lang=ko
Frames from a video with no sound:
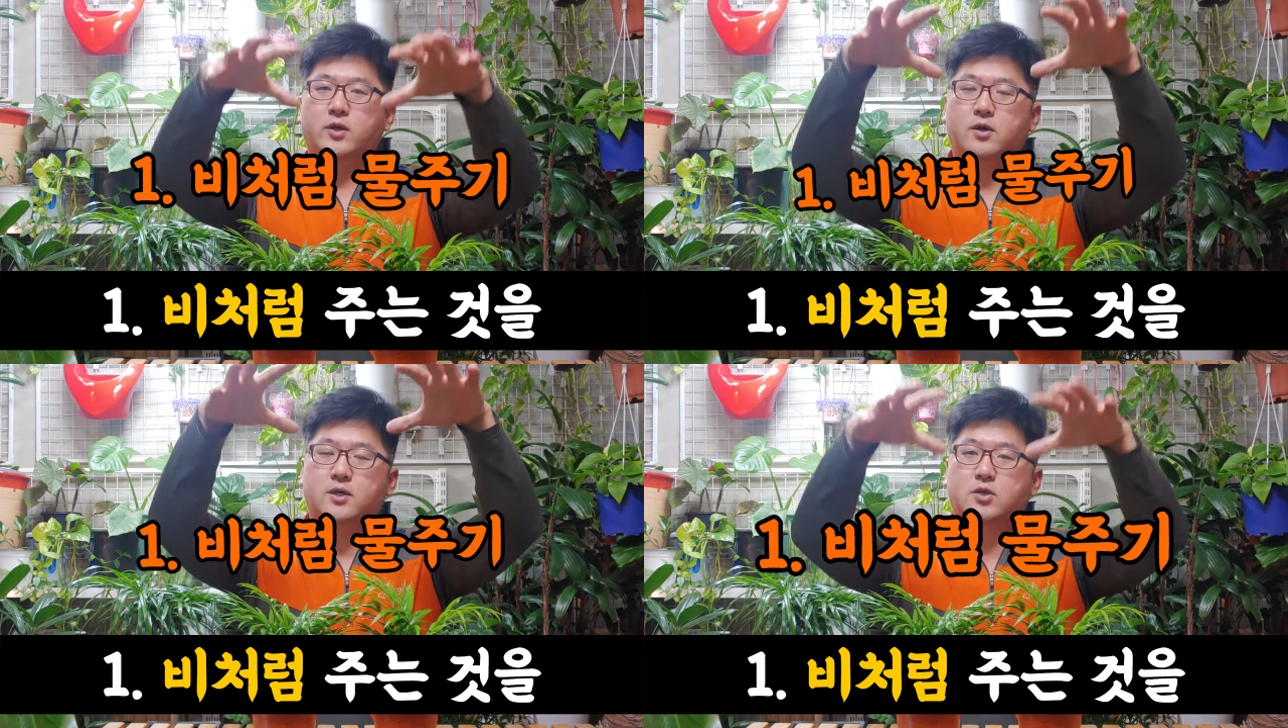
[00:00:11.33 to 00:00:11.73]

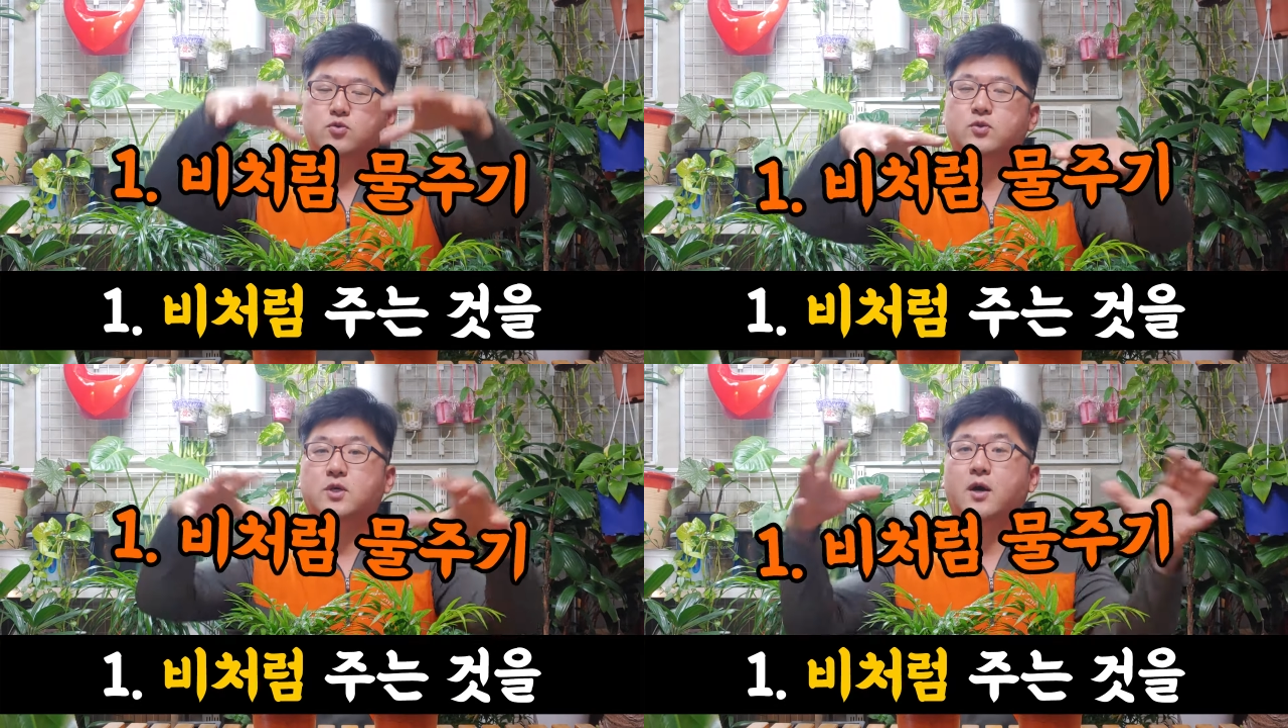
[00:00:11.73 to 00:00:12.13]
이렇게
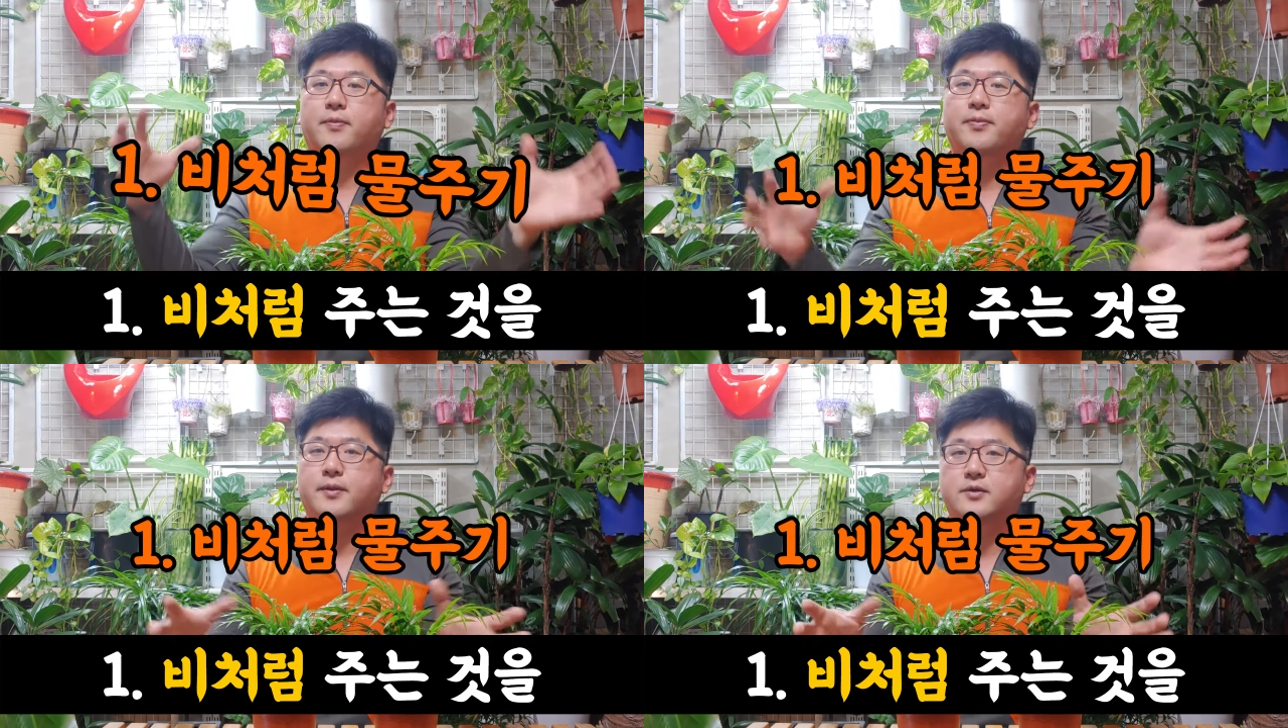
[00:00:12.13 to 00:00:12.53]
주는
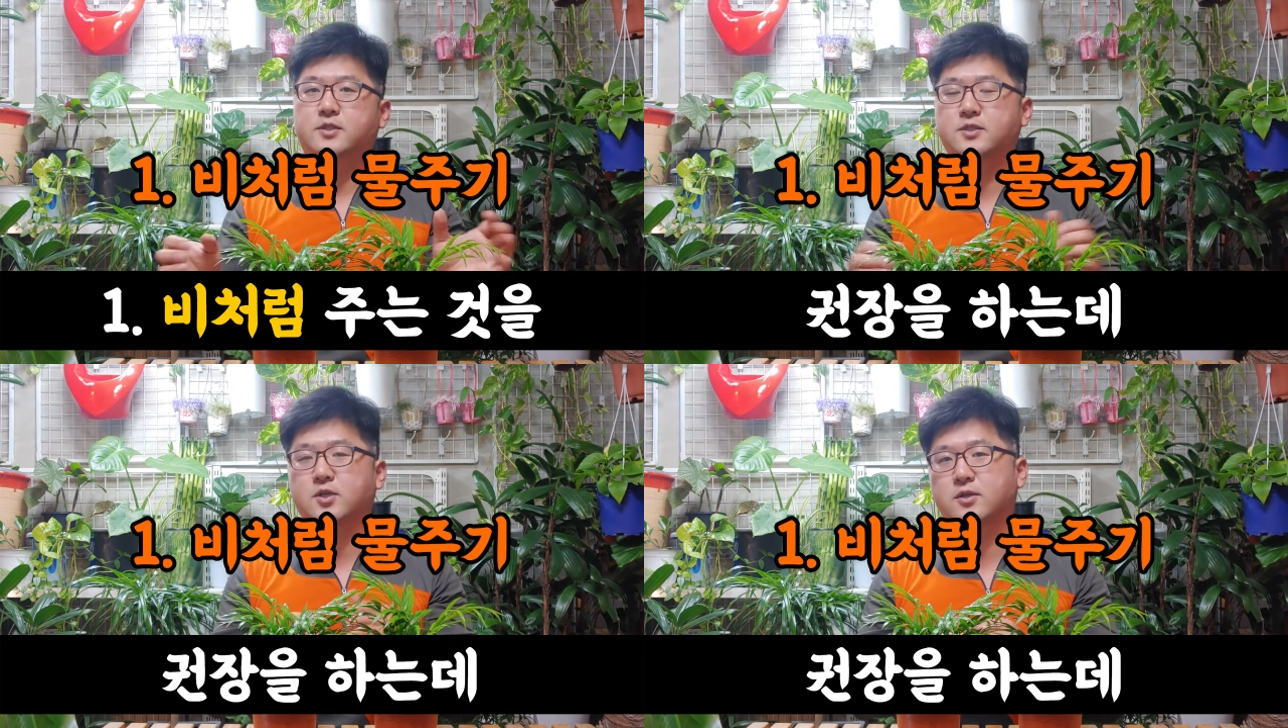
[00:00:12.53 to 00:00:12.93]

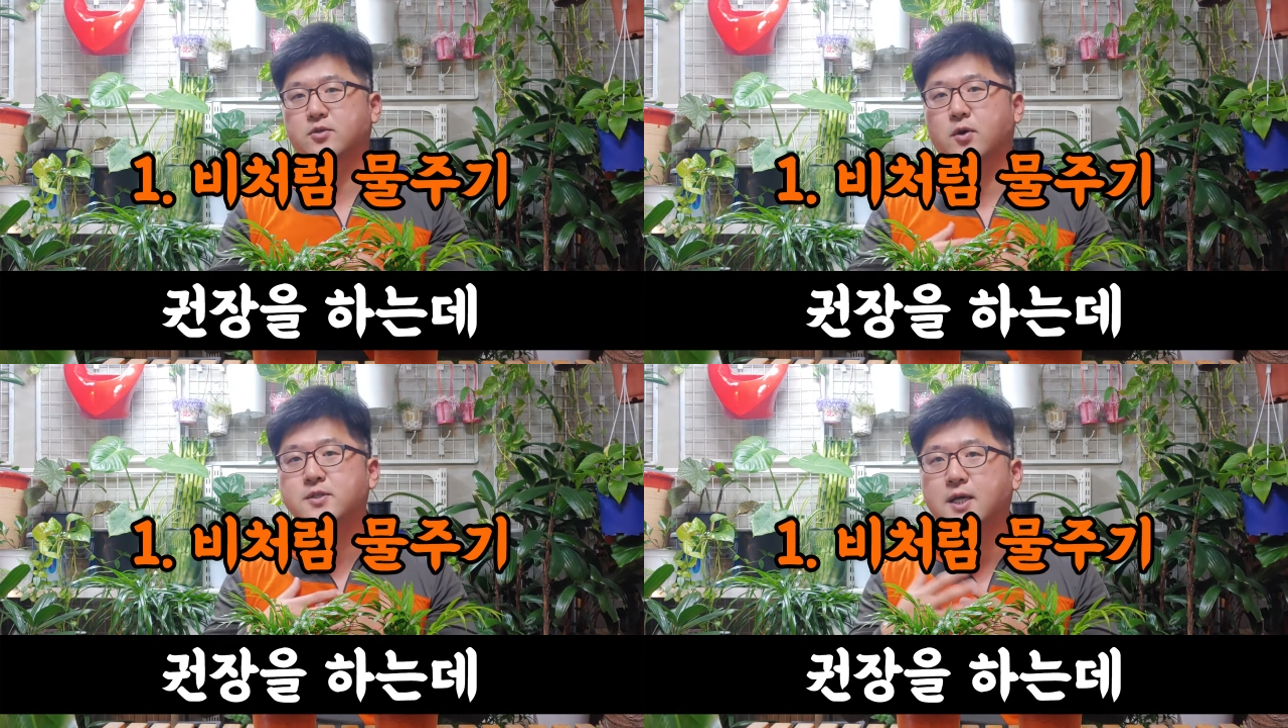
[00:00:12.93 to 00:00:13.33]
것을
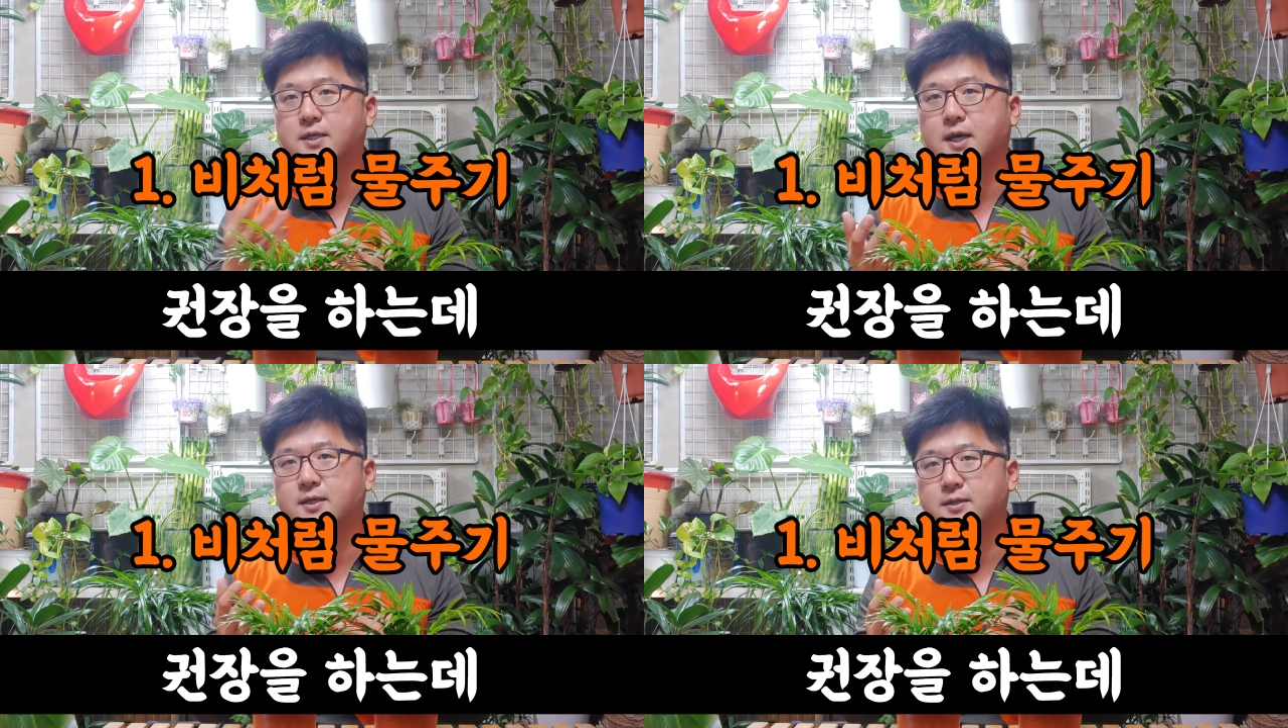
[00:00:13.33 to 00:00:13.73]
저는
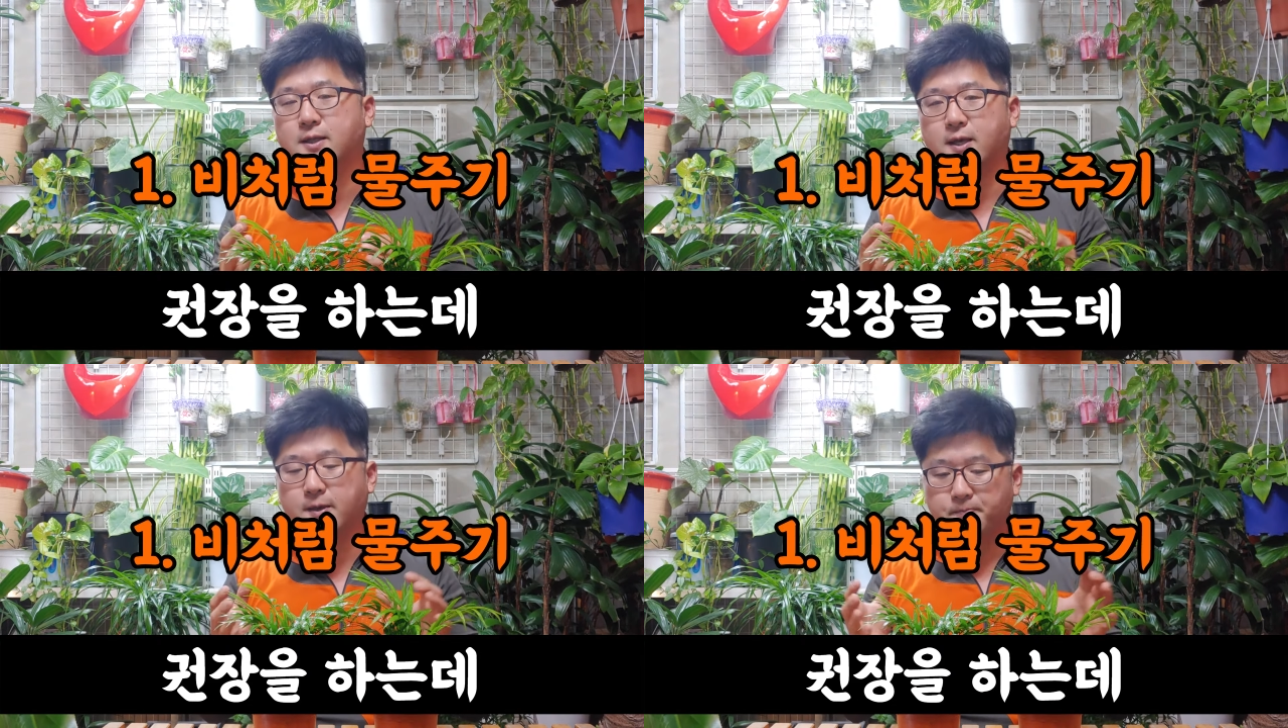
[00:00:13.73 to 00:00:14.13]
권장을
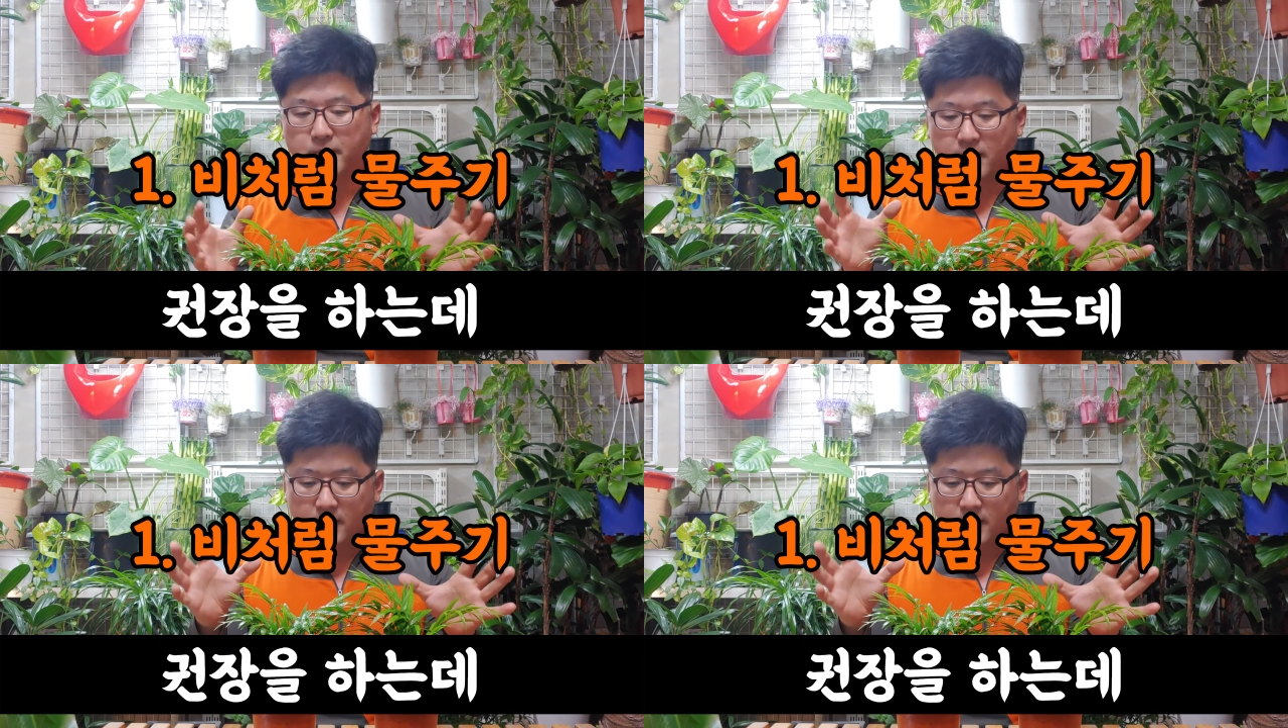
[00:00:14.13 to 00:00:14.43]
하는데,